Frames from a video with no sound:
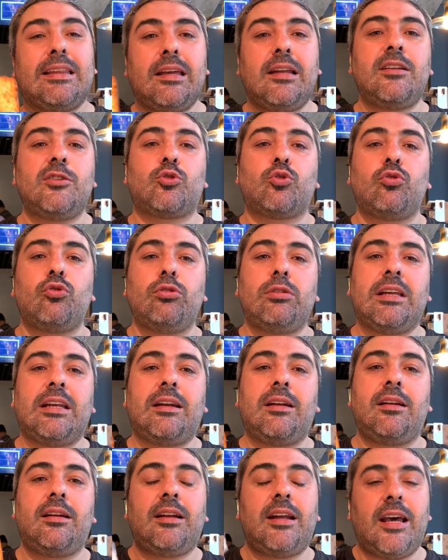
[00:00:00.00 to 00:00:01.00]
deniz
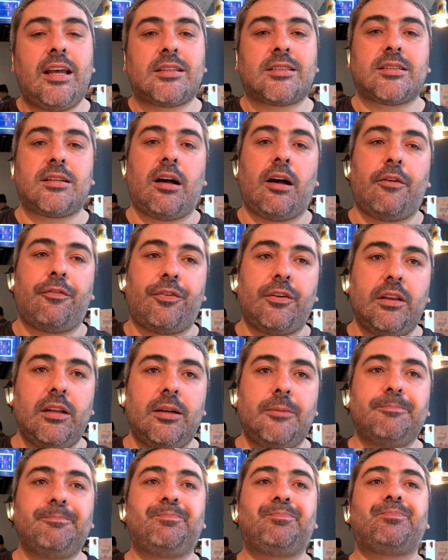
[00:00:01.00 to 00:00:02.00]
ürünlerinin
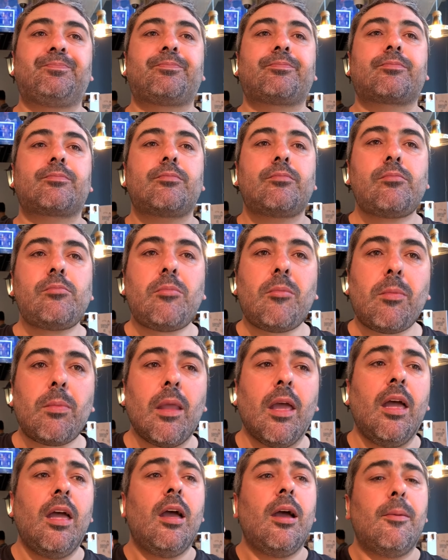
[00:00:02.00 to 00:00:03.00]
etrafını
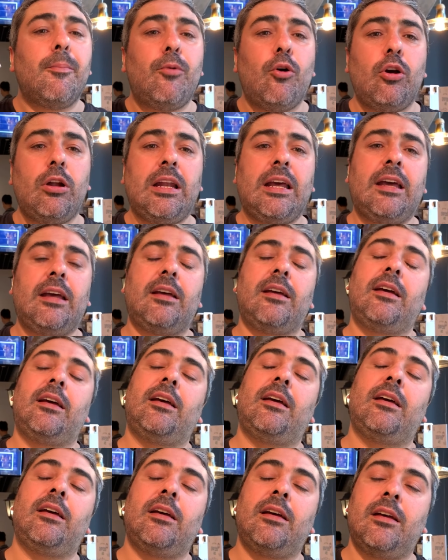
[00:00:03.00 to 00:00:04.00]
böyle e,
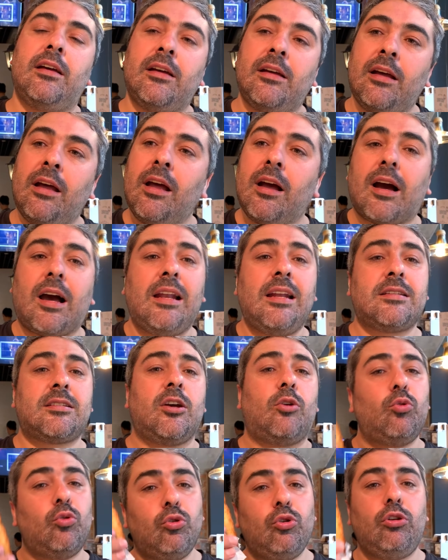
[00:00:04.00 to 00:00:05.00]

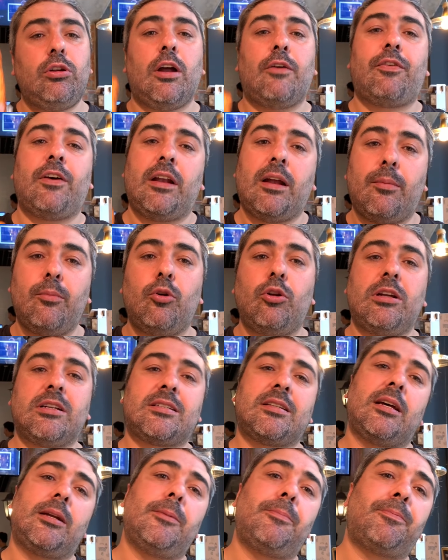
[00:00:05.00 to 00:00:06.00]
galeta unuyla falan böyle
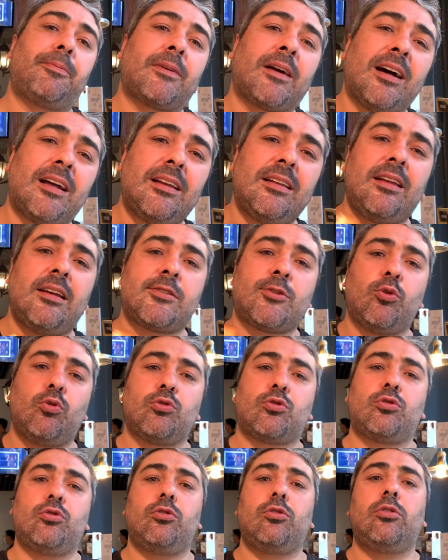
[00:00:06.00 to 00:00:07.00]
sarıp karides
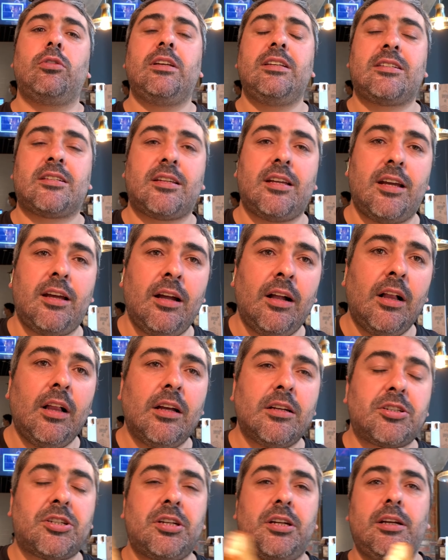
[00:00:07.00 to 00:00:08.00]
olsun işte
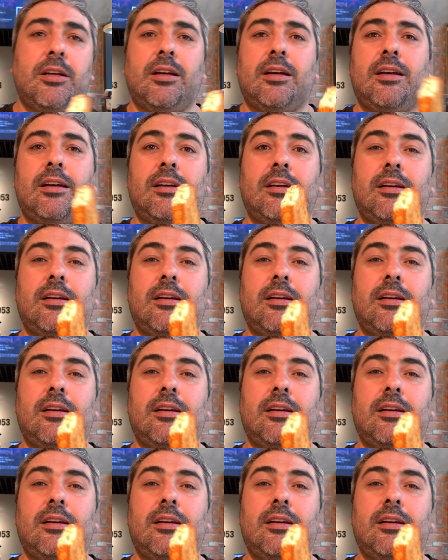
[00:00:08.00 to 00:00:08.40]
şiri, e,